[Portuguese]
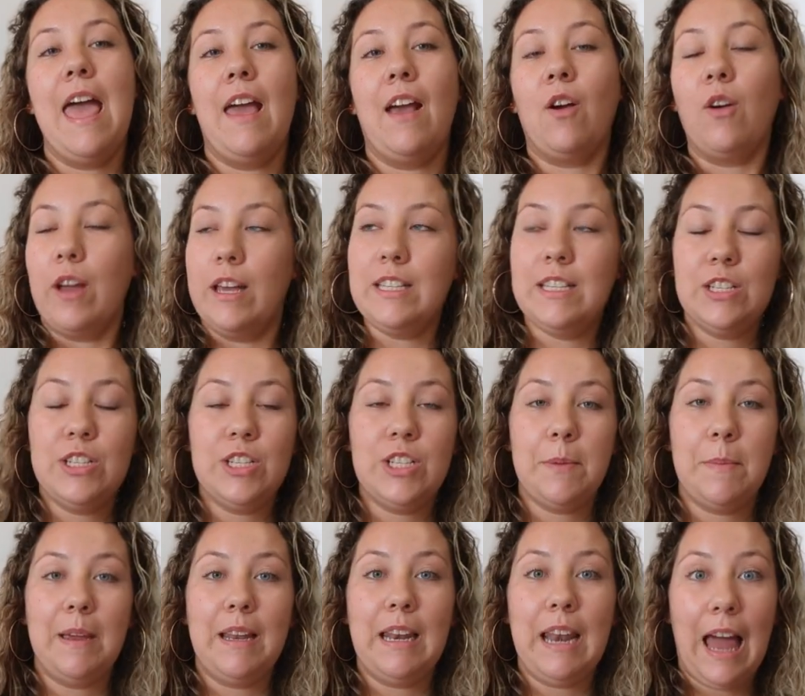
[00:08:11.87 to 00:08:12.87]
É, conhece a gente
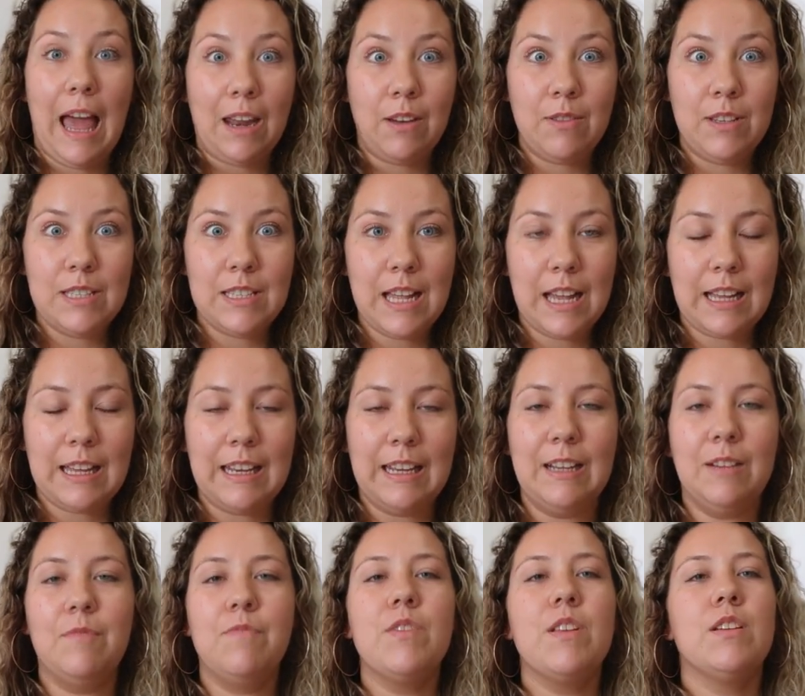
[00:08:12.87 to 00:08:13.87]
também lá no
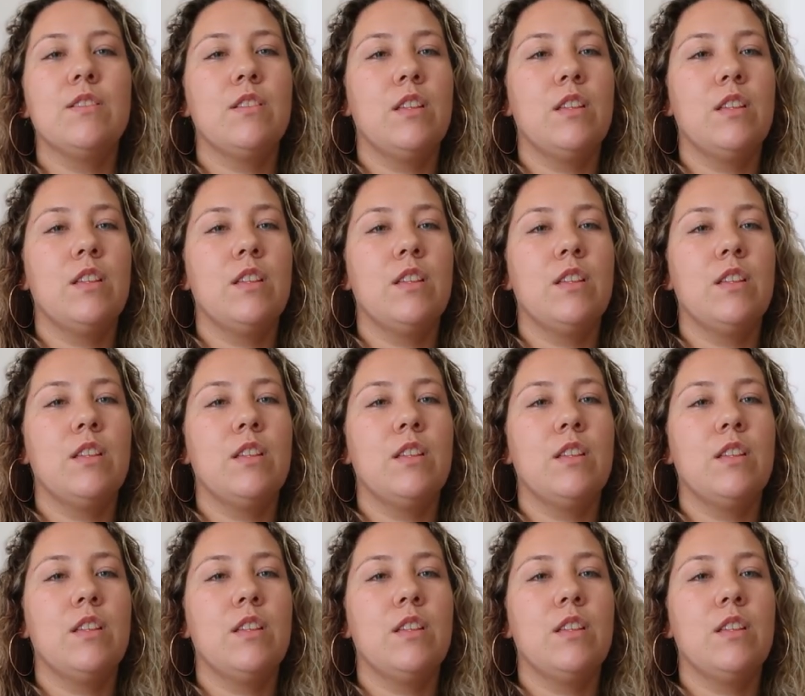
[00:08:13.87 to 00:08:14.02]
Instagram,